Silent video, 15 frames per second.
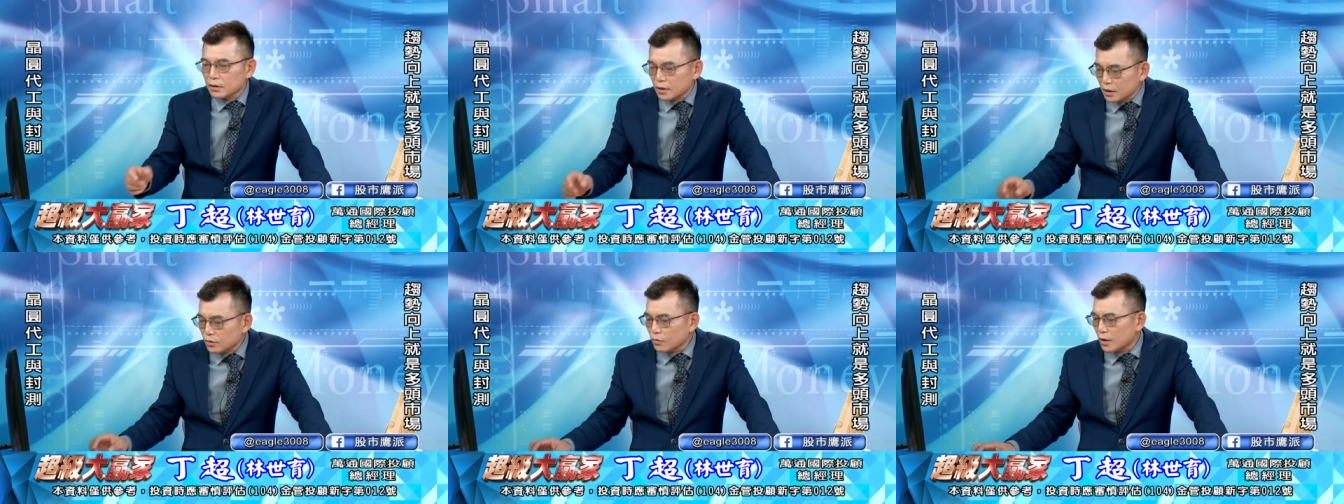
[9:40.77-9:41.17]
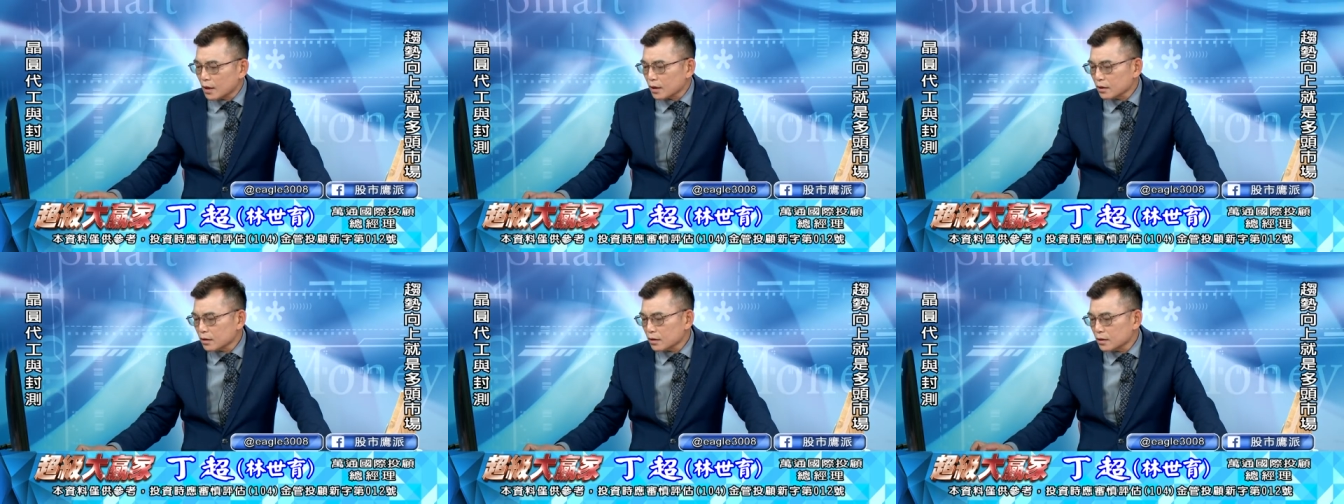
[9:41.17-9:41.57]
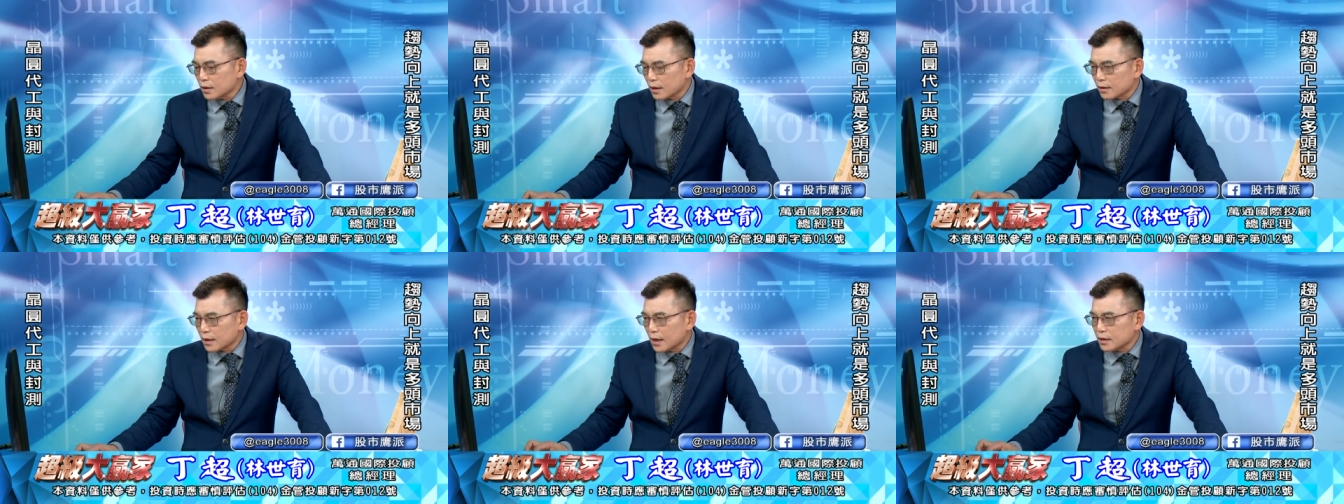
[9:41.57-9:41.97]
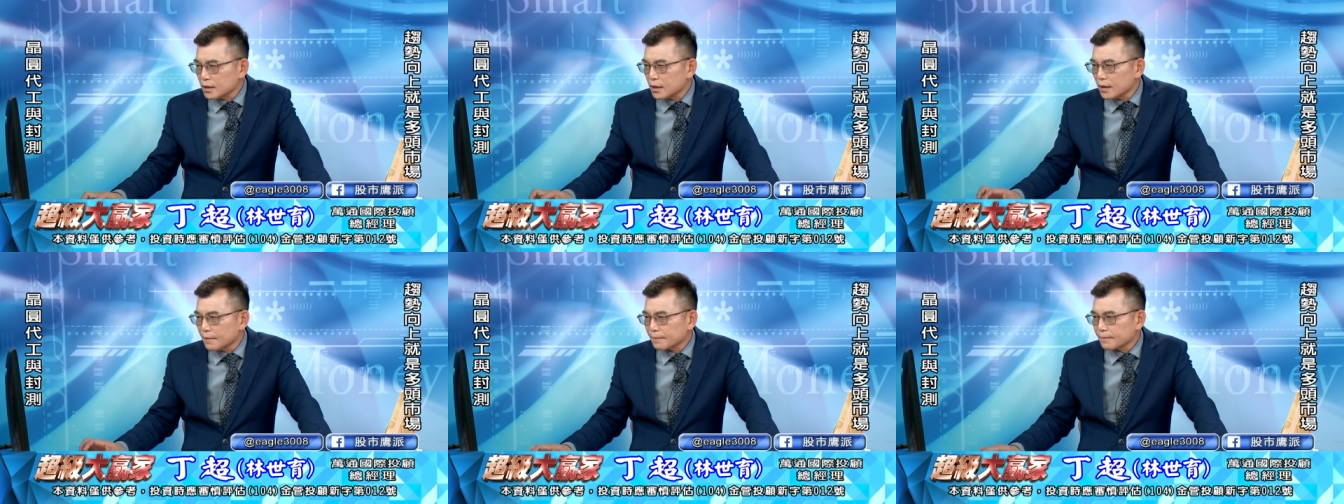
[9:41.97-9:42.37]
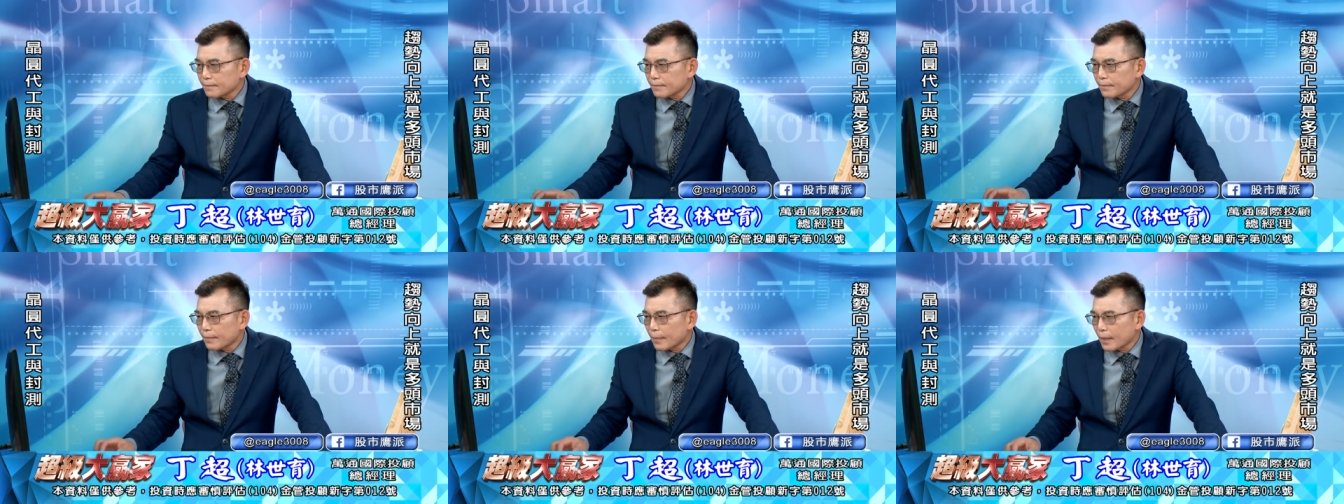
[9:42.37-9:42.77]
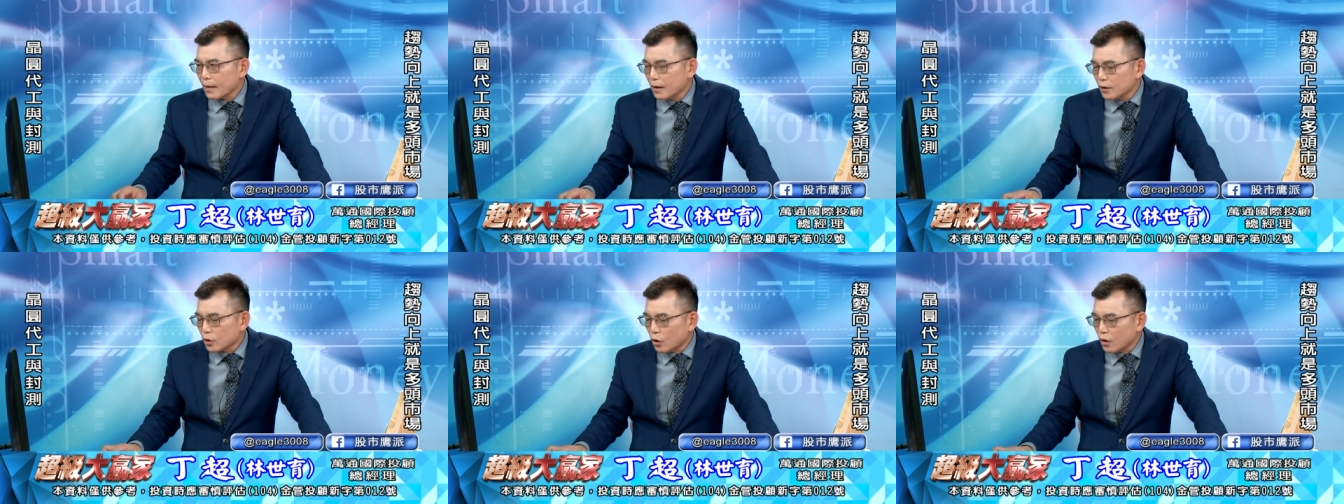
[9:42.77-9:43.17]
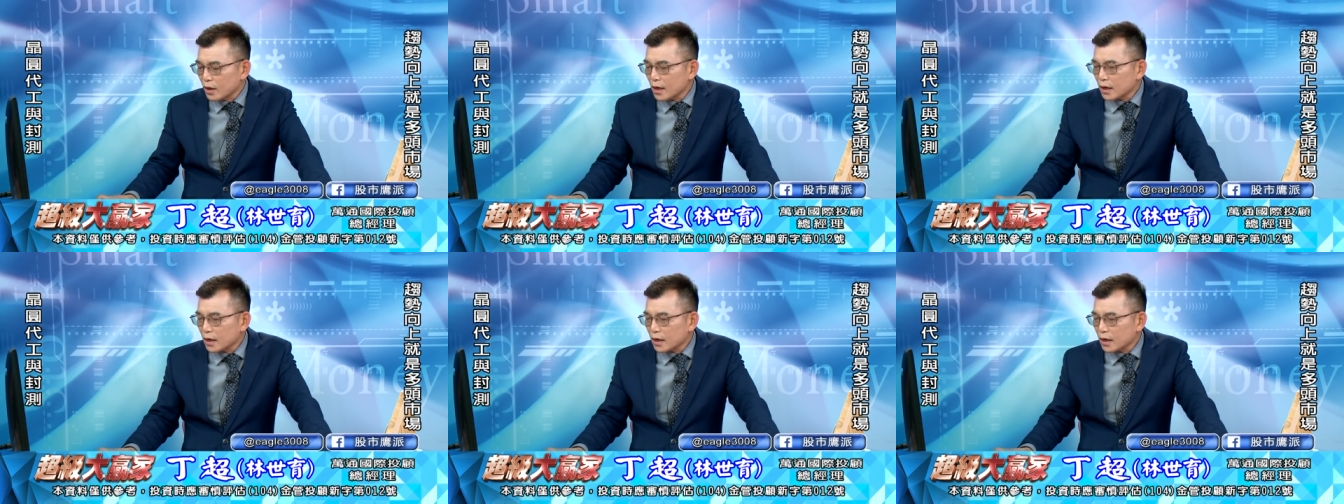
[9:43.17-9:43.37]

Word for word: 但是我要跟你讲，台积电同